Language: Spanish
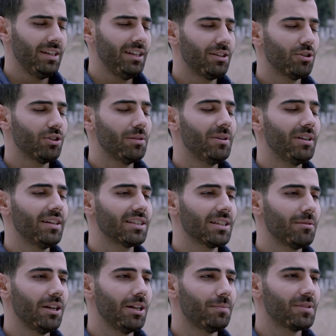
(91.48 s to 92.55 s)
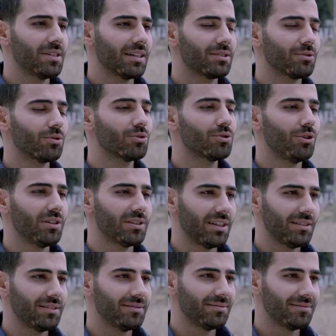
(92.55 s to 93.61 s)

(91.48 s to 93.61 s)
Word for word: Solo dime cuándo harás el primer pago y ya.